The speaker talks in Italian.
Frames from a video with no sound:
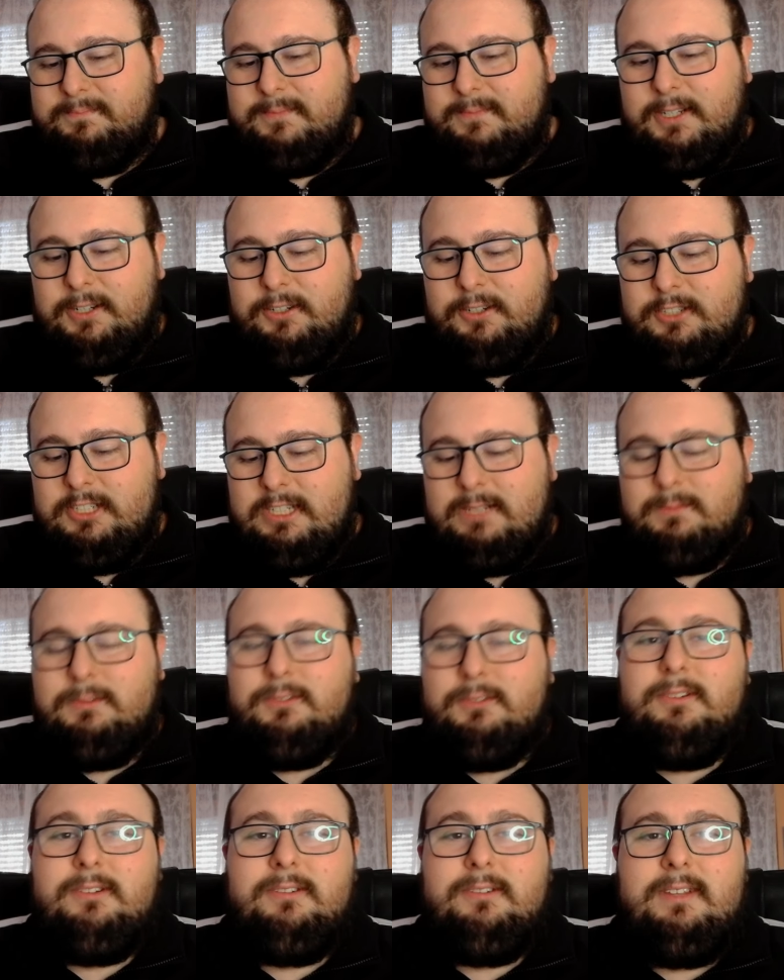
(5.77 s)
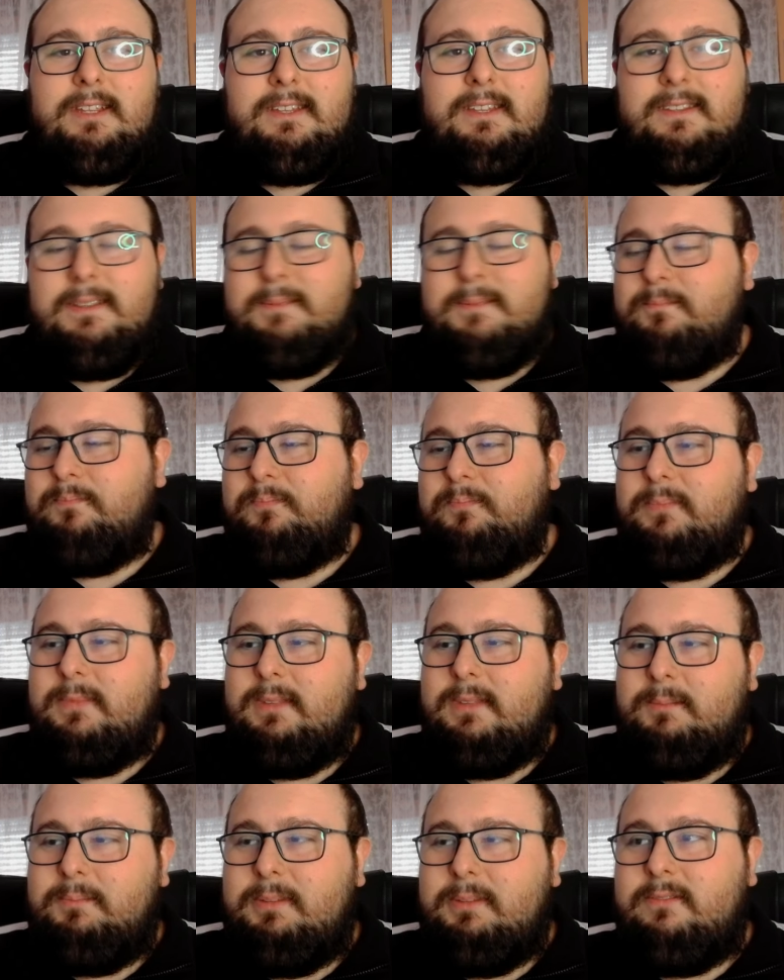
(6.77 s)
e oggi siamo qui riuniti
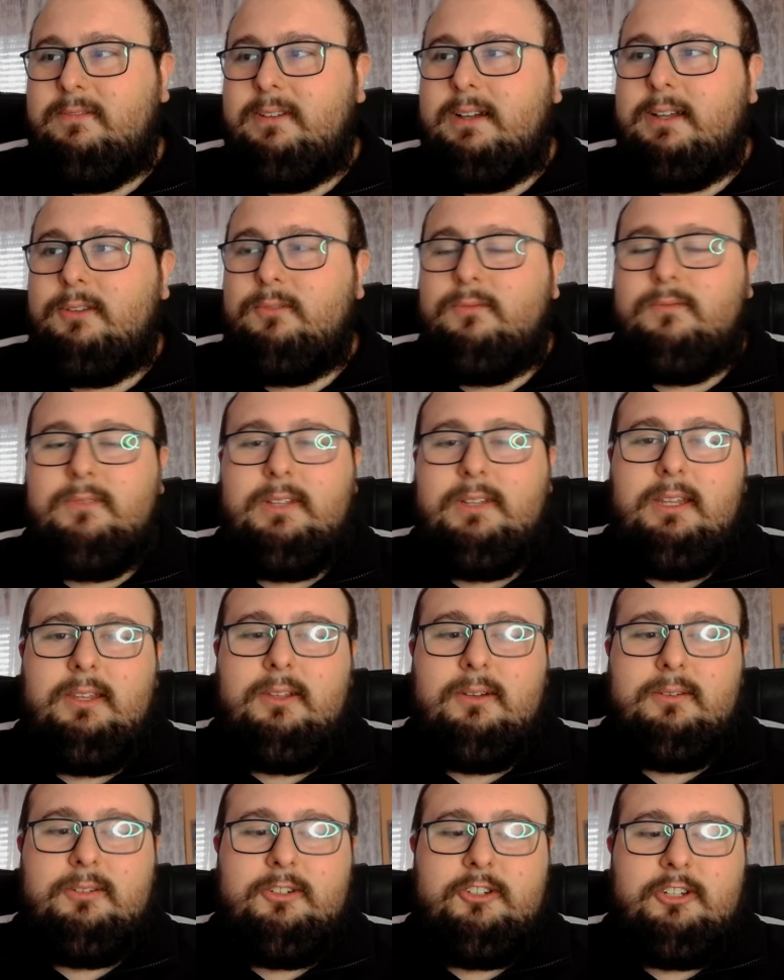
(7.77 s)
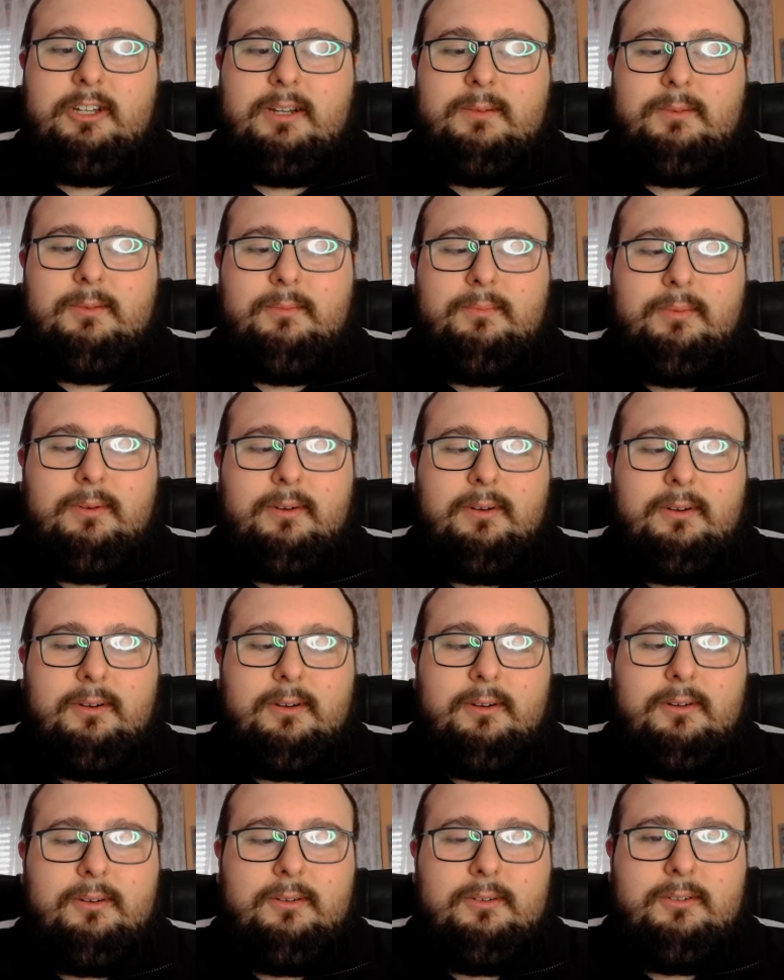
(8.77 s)
per fare un video diciamo un
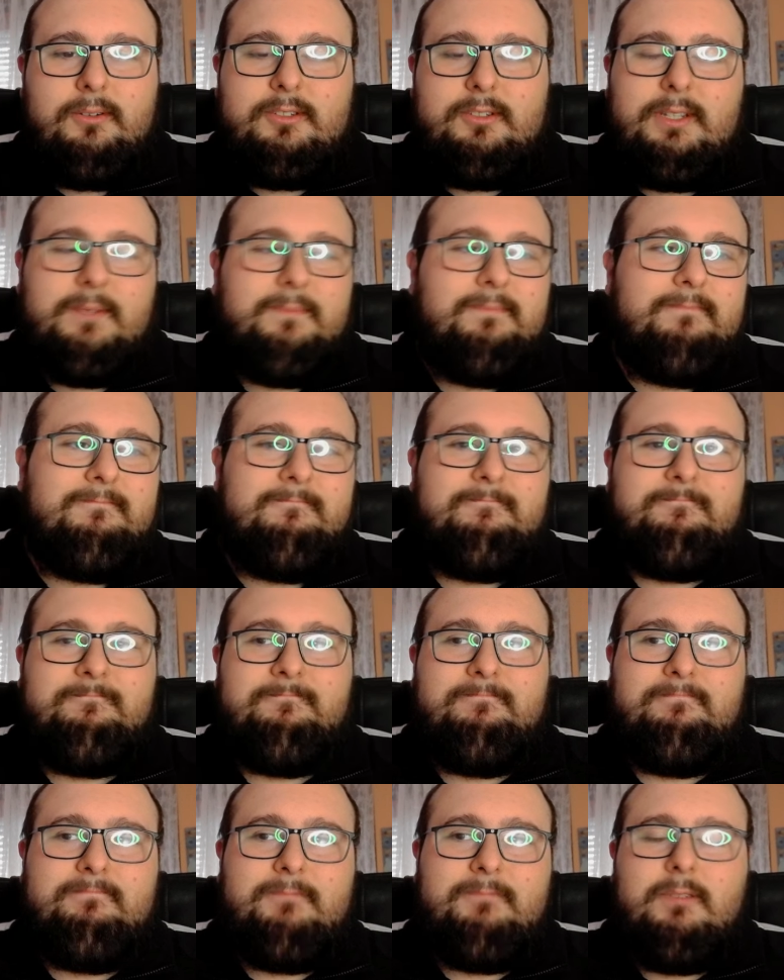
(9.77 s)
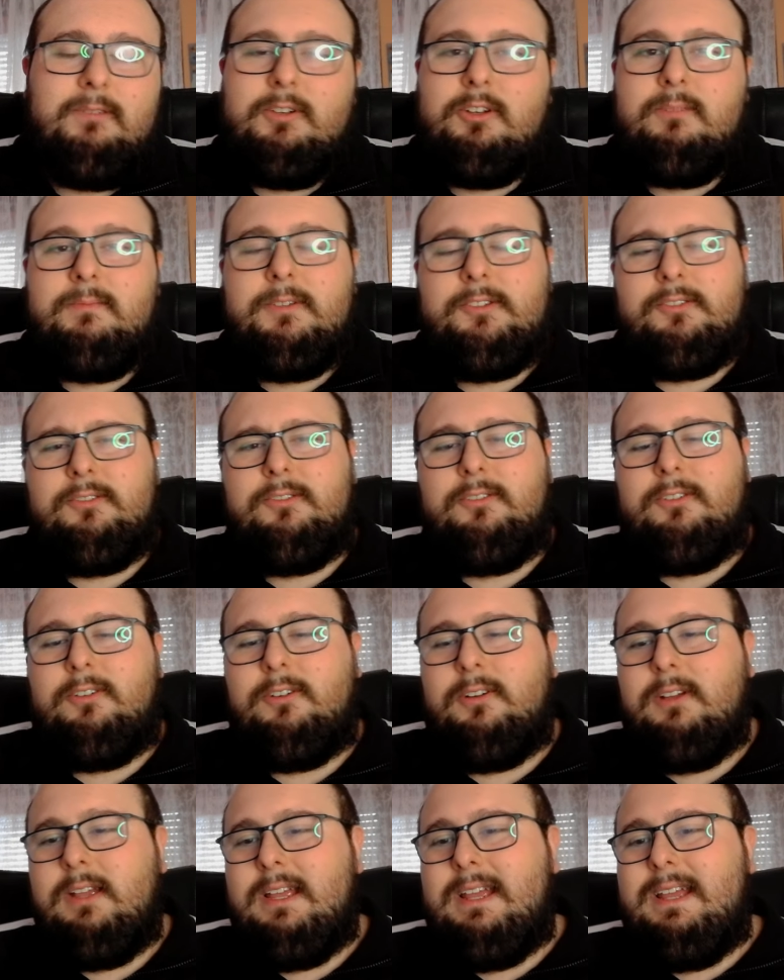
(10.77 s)
po' così, mm, dove non mi
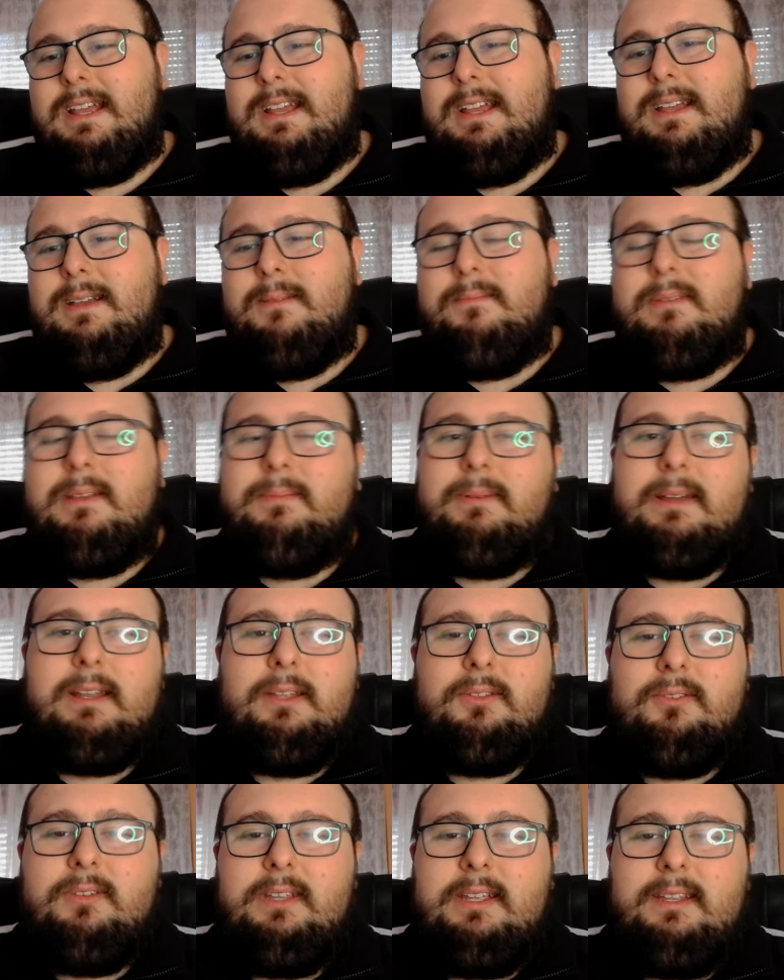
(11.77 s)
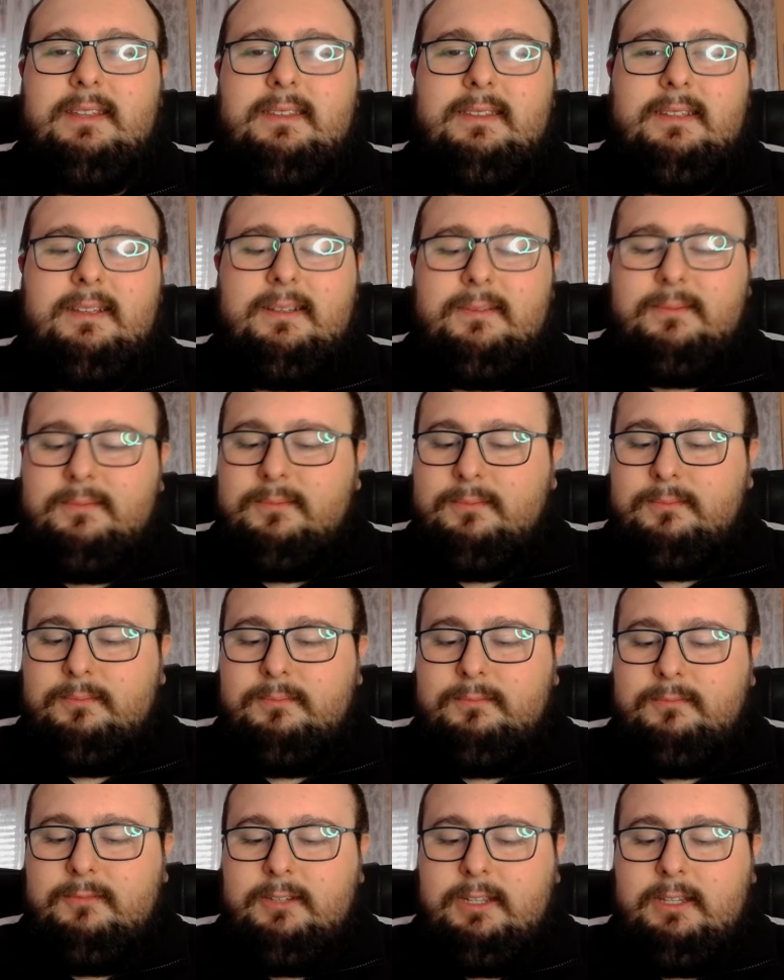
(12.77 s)
sono preparato niente,
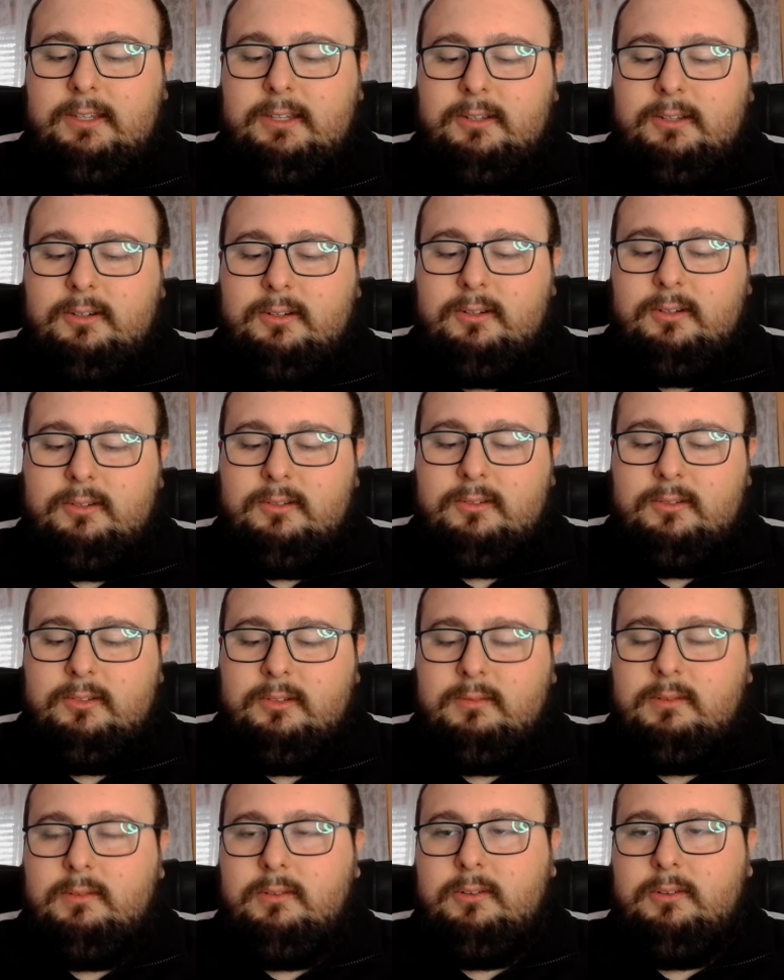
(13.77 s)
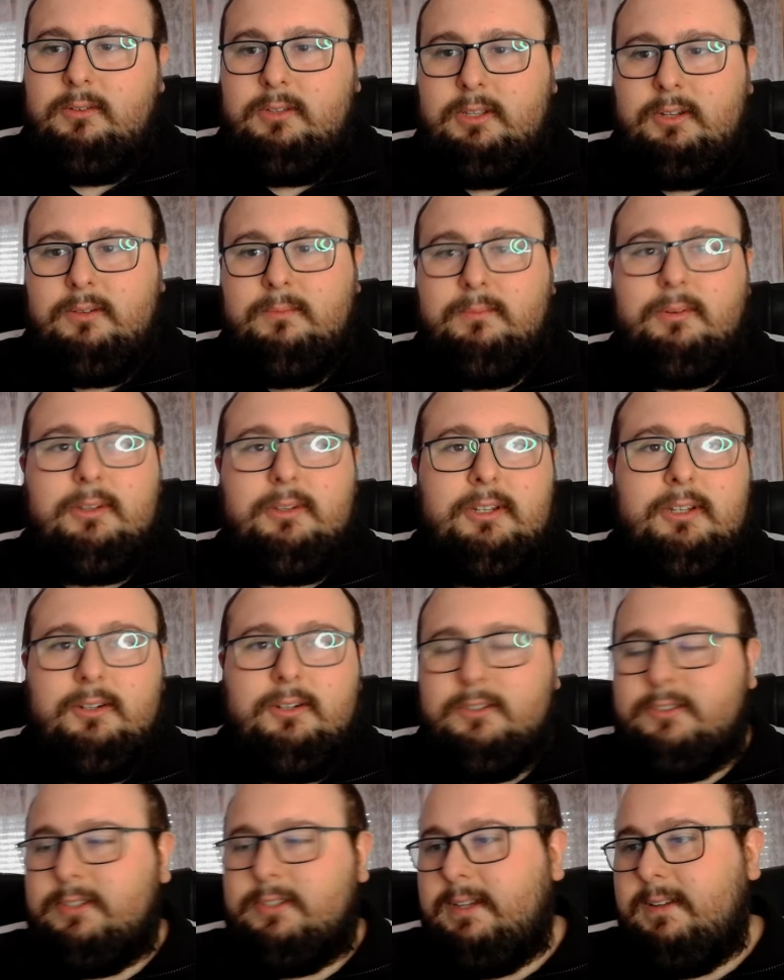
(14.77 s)
un video dove voglio dire un po' di
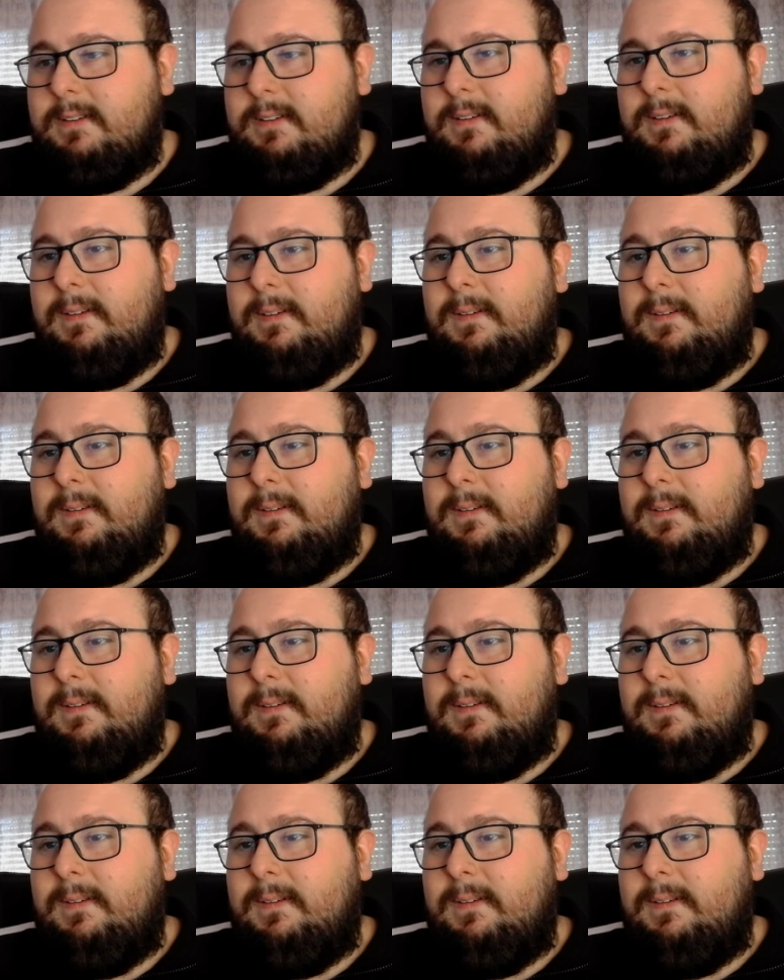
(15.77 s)
cose,